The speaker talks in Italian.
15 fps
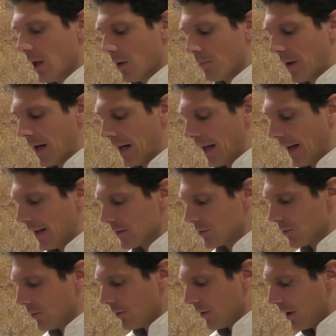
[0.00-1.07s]

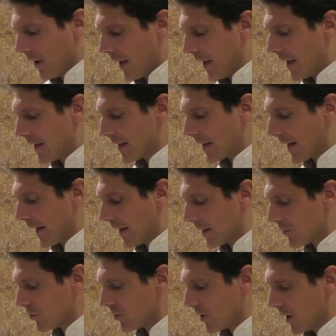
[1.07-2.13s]
malato e in
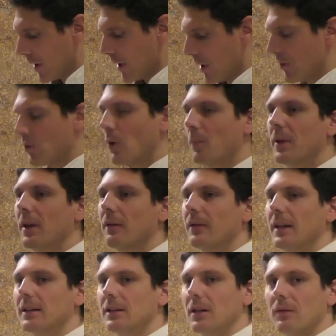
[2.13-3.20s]
carcere e non mi
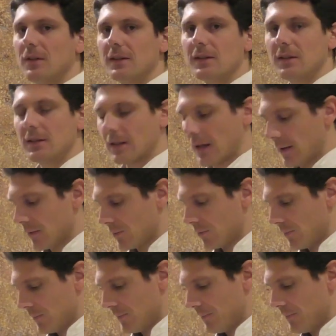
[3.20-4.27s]
avete visitato.